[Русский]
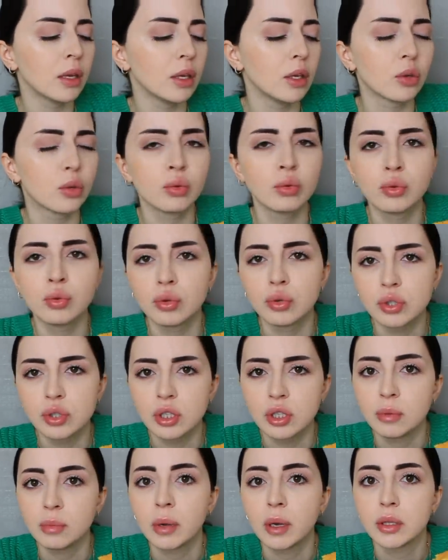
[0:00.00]
Ерундой
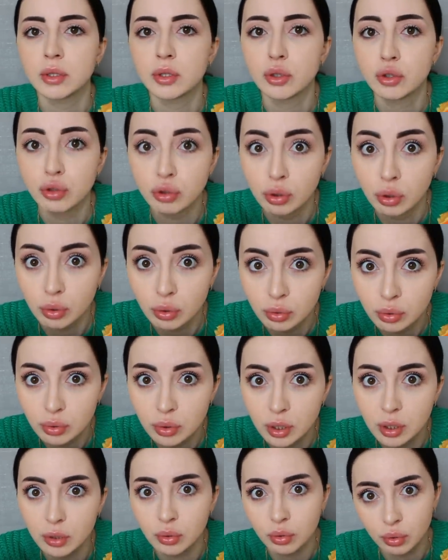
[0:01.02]
занимается,
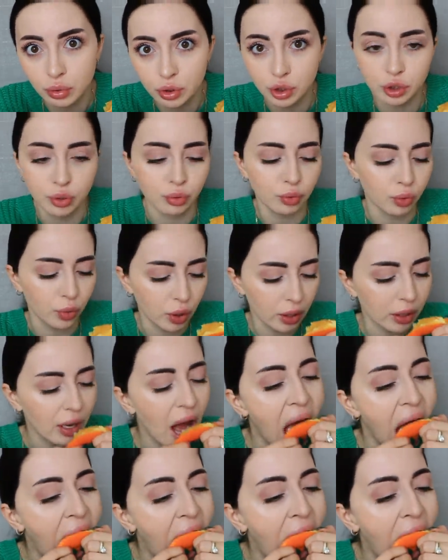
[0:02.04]
чокнутая дочка у них.